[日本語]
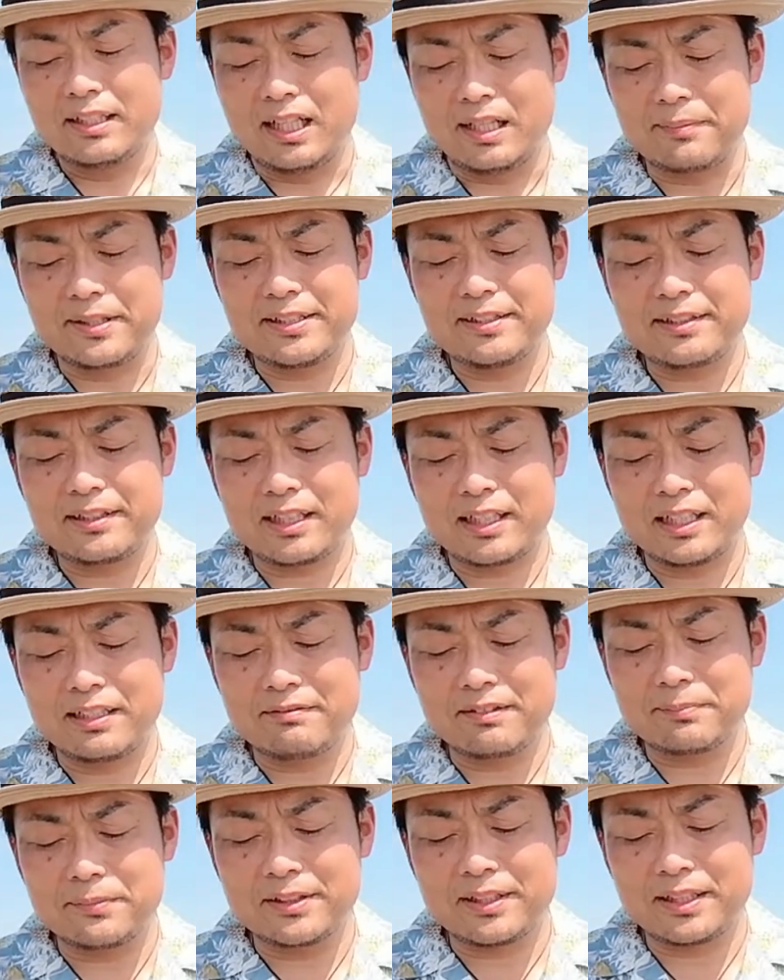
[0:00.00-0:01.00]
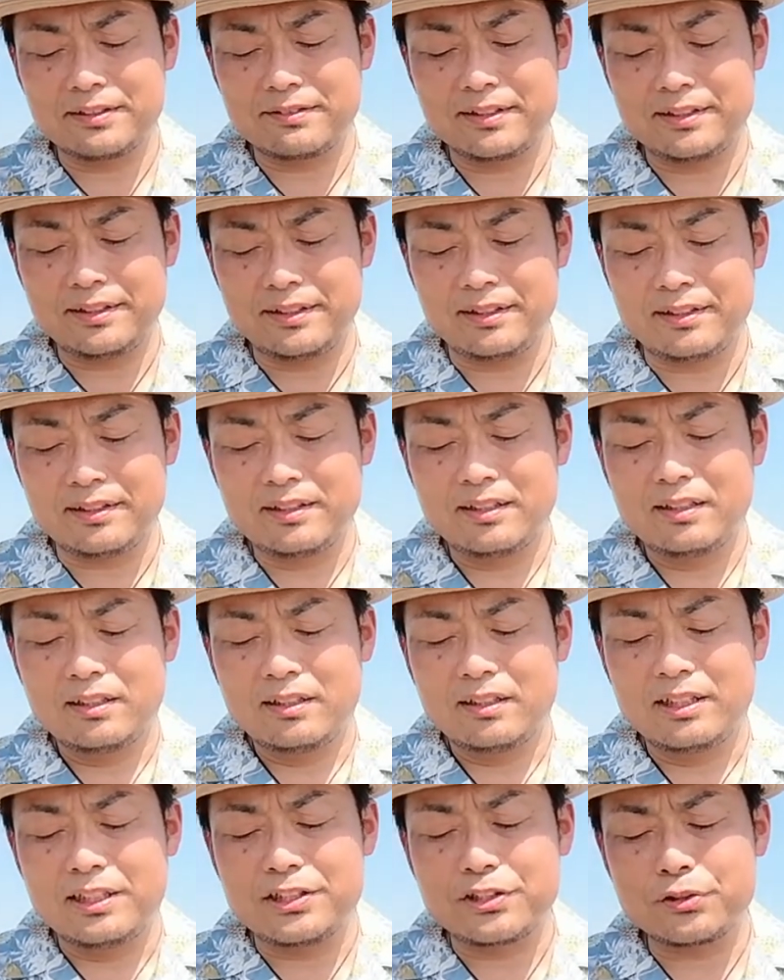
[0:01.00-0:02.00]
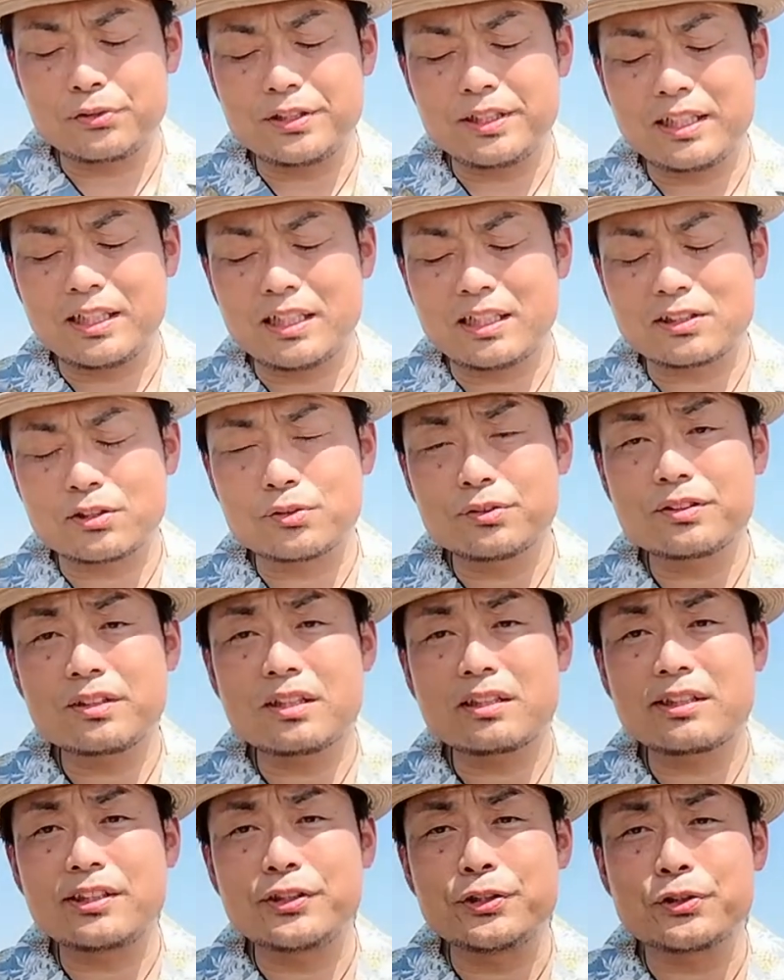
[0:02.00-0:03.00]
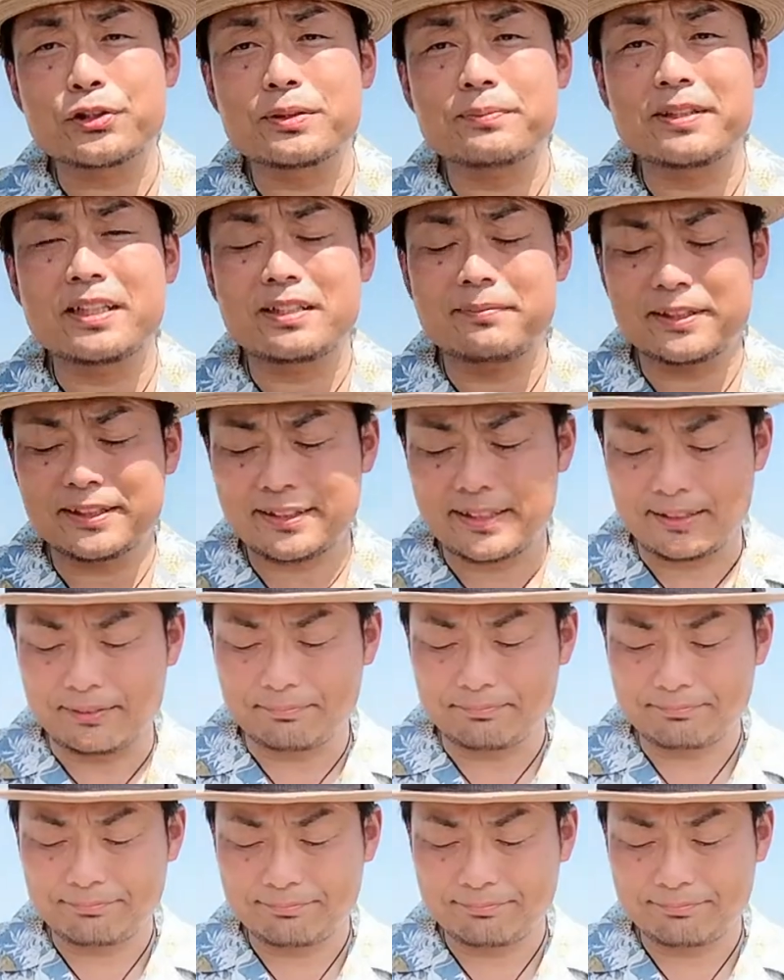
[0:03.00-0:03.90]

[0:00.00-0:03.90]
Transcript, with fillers: あまり会話もない上に一緒に遊んだ記憶もありません。